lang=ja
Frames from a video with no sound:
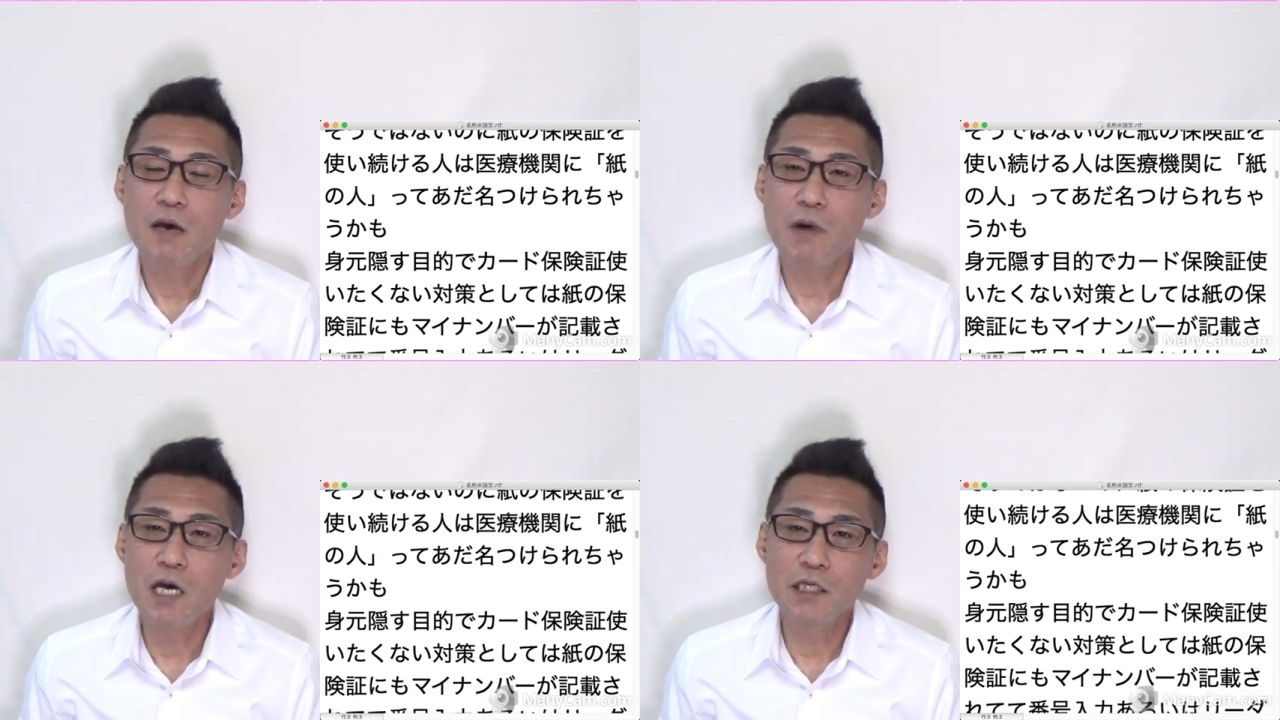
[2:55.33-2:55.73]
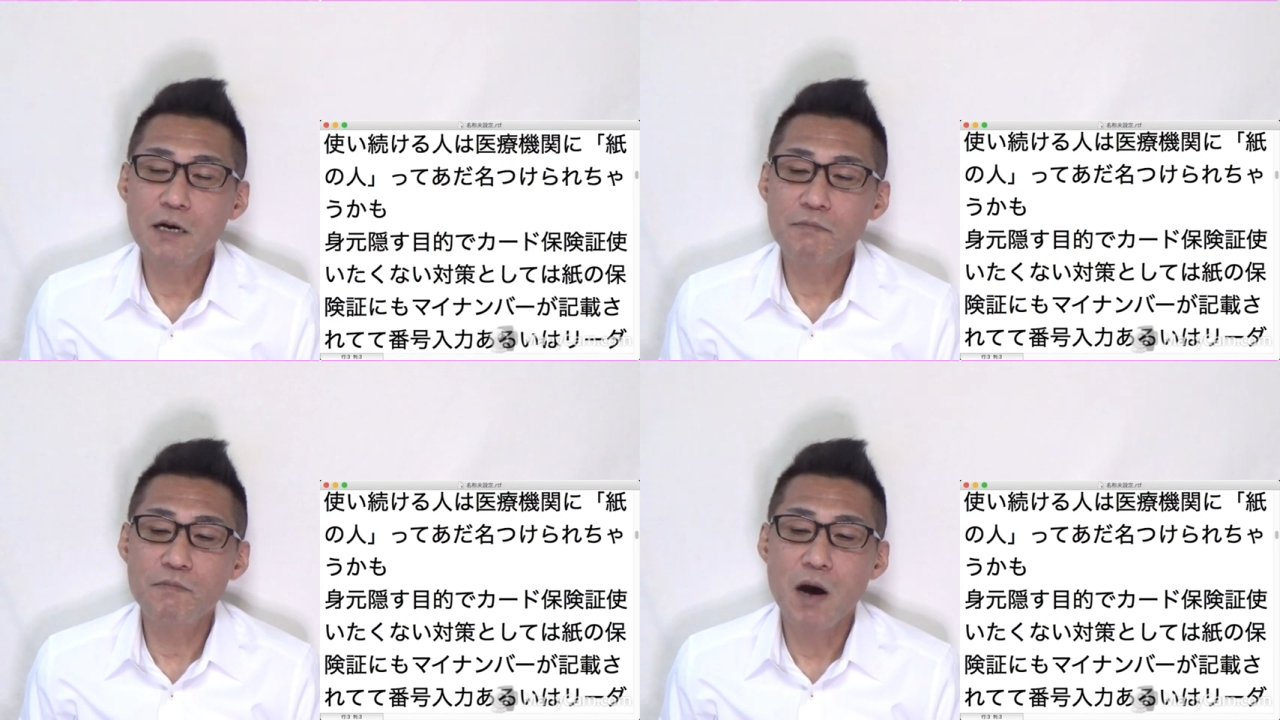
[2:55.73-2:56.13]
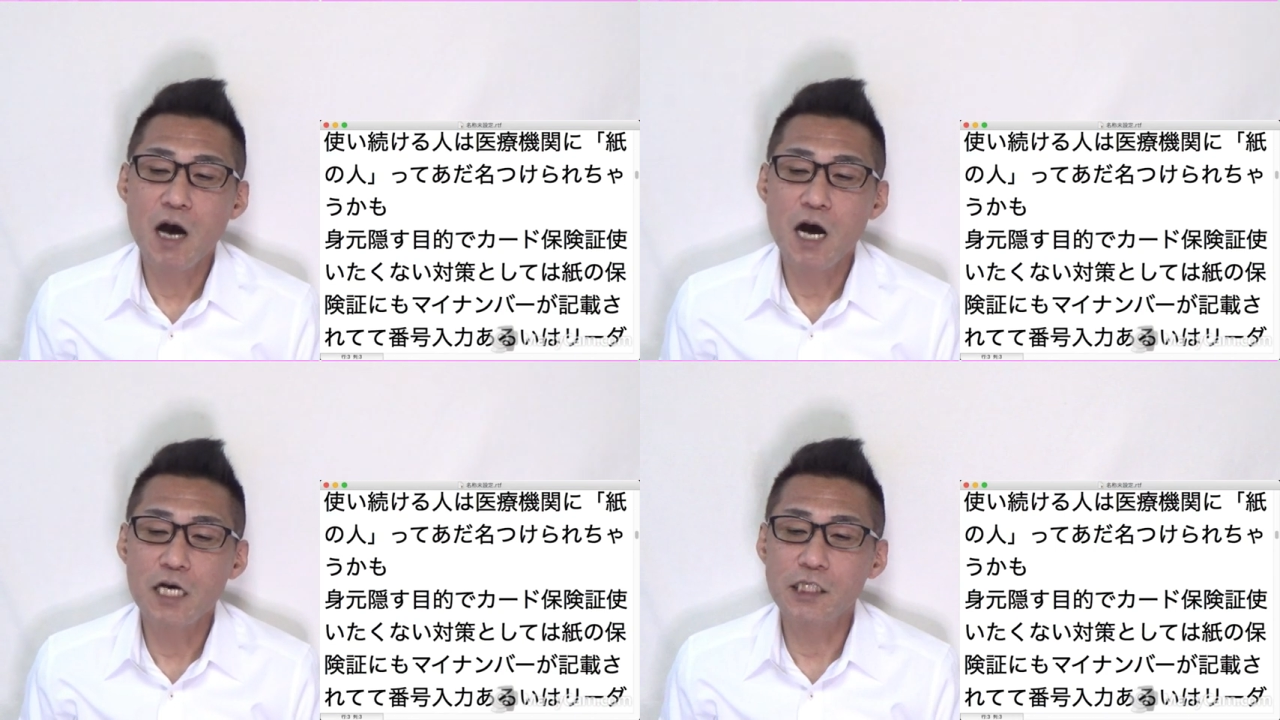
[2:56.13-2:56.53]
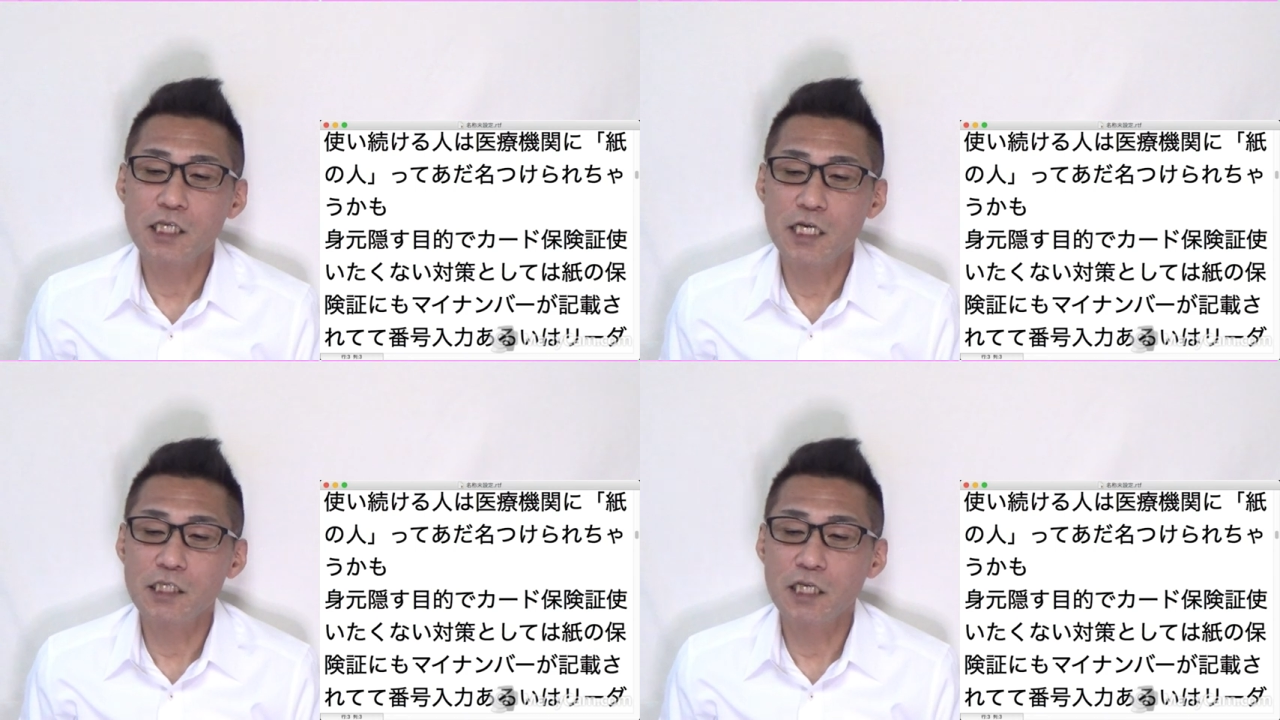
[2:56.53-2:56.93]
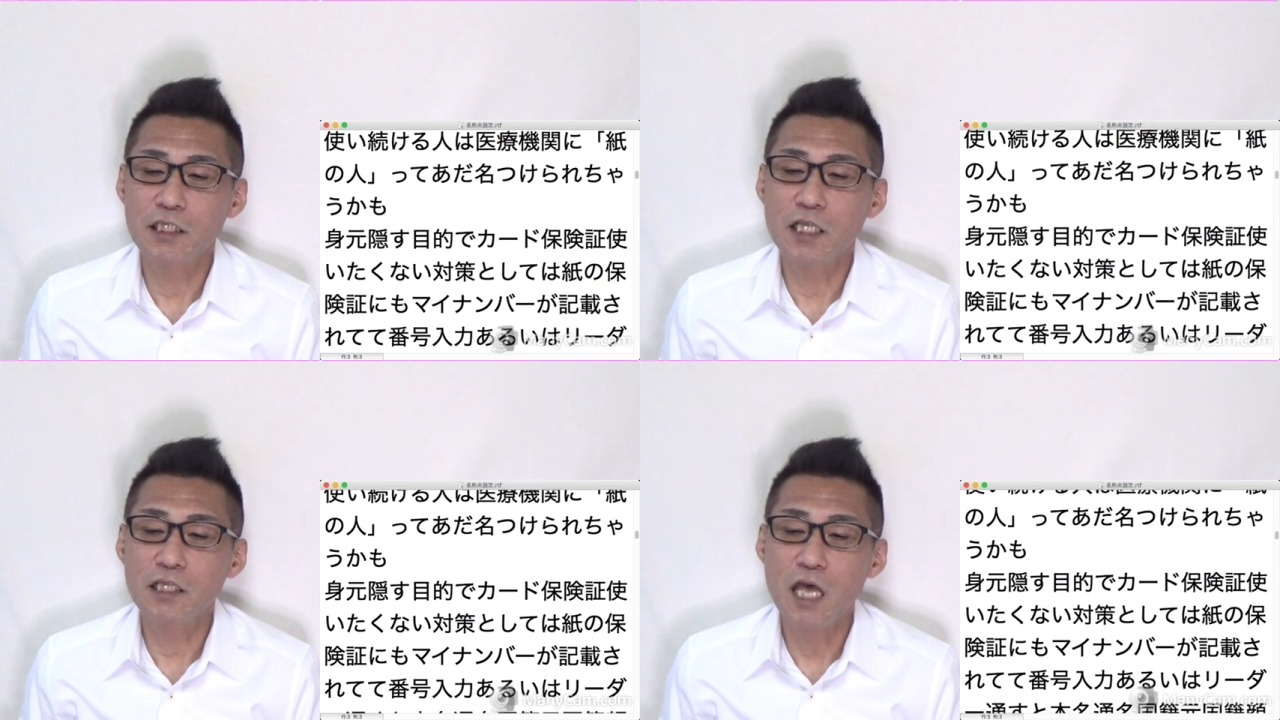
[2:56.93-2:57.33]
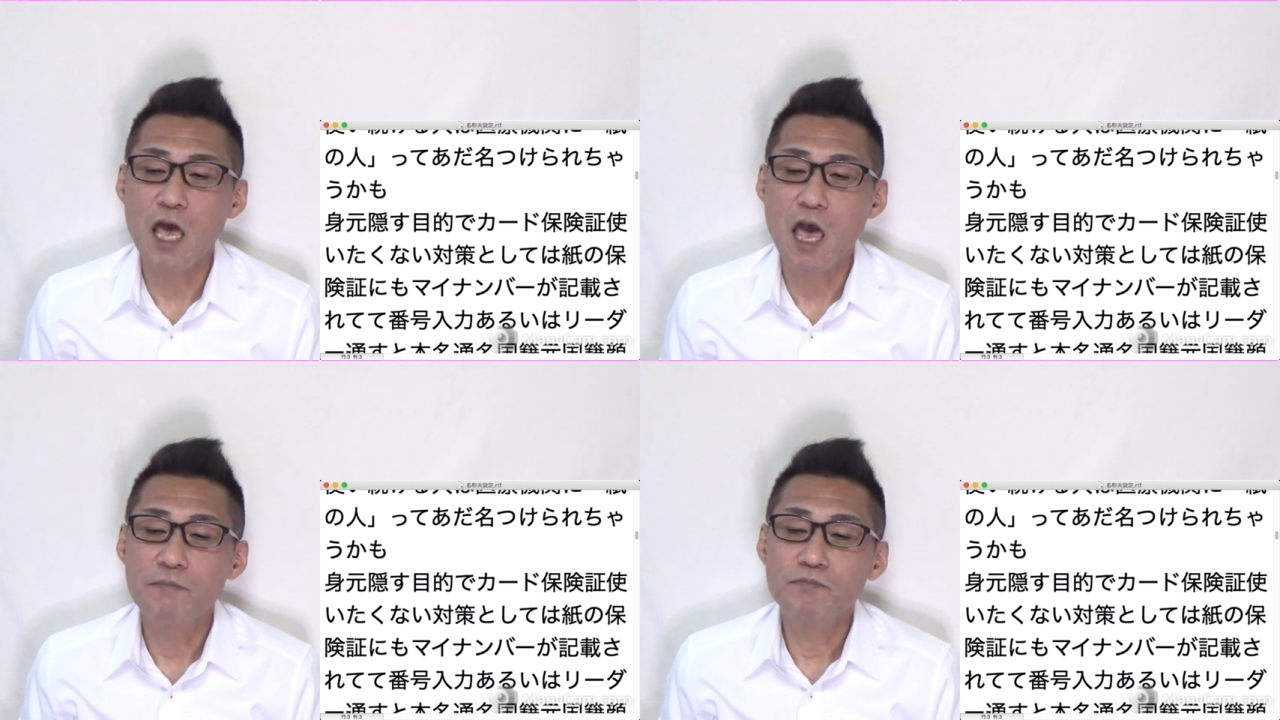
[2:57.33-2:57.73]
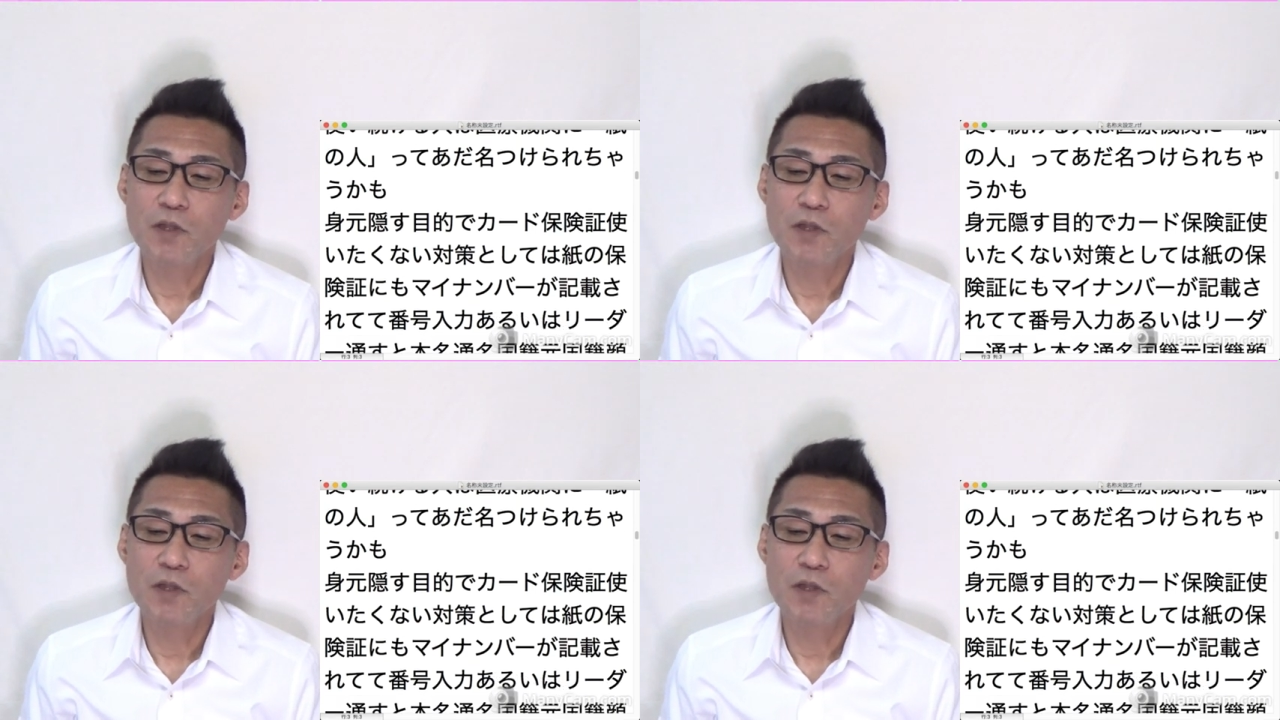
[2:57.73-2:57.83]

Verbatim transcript: マイナンバーが記載されてて、